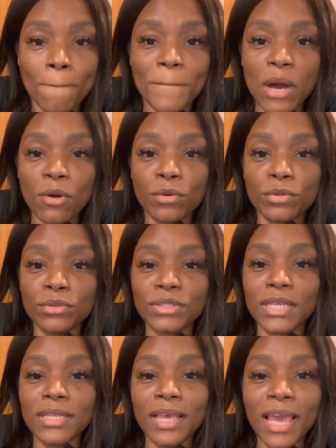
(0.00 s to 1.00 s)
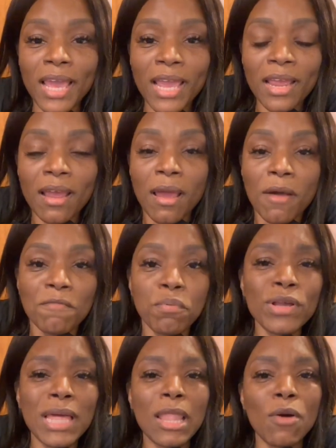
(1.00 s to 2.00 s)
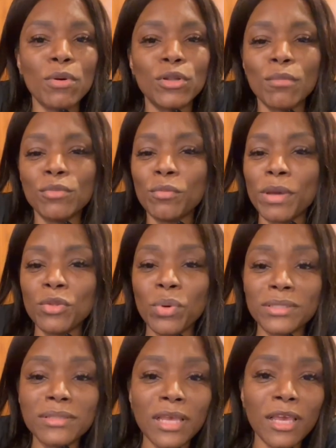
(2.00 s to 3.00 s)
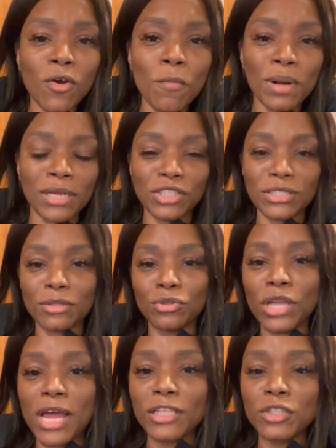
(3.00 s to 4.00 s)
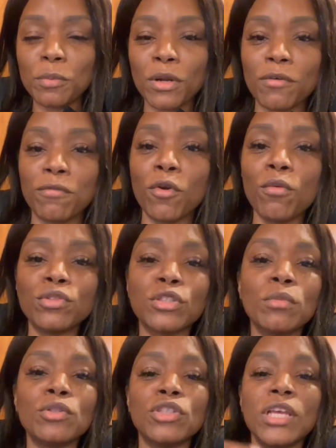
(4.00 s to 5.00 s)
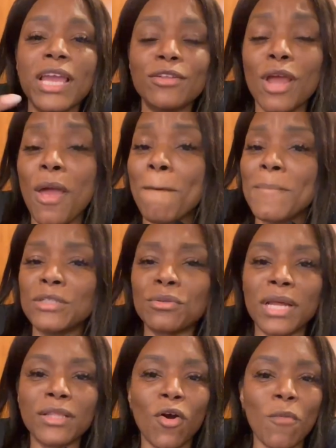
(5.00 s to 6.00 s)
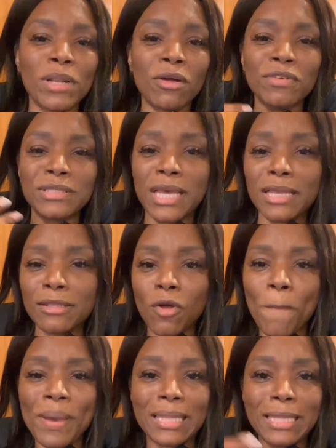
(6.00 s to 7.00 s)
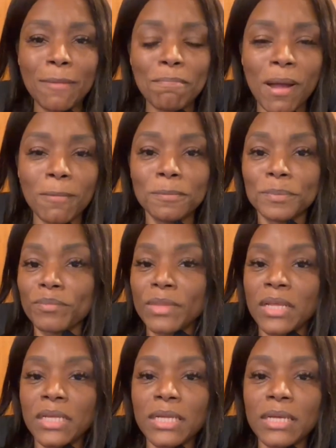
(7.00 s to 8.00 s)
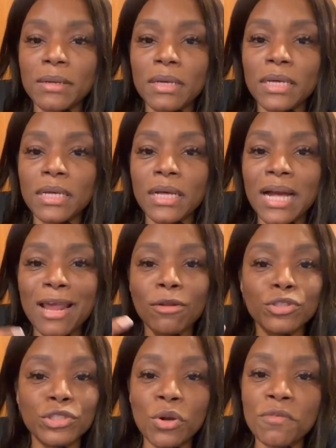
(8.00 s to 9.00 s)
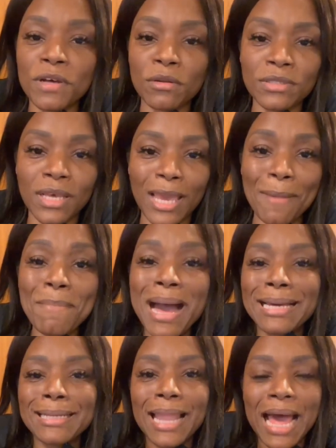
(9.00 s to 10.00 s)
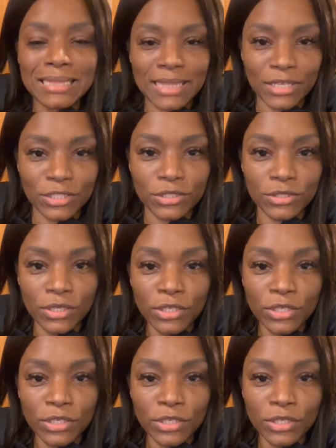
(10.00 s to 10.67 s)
banco não sei de quê, punha lá o meu nome no meio do artigo, porque a X é dos Santos, porque volumes de muitos dinheiros, misturada com Manuel Vicente, Copelipa, uh, eh, Carlos Silva, não sei quem, magnatas,